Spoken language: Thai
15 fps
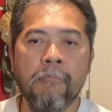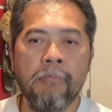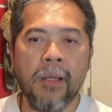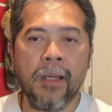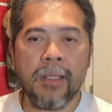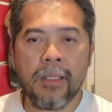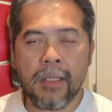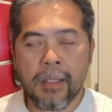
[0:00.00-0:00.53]
มัน
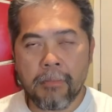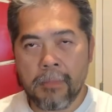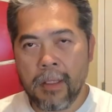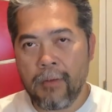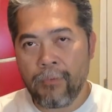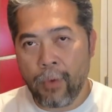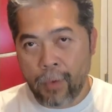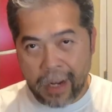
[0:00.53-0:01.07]
ก็จะได้มี
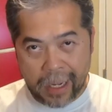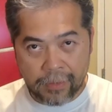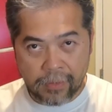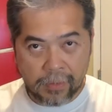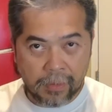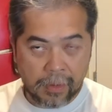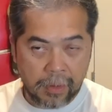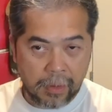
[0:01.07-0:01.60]
โฟกัส
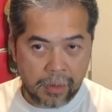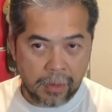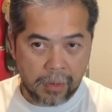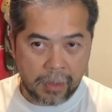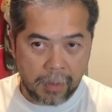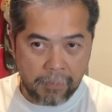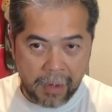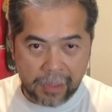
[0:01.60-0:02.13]

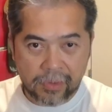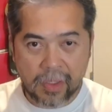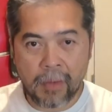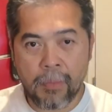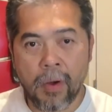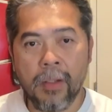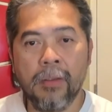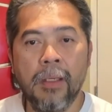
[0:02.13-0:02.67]
กับบาสเกต
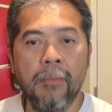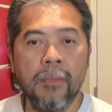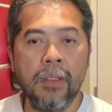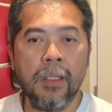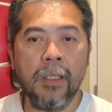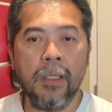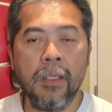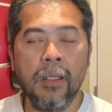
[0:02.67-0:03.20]
บอลให้เต็มที่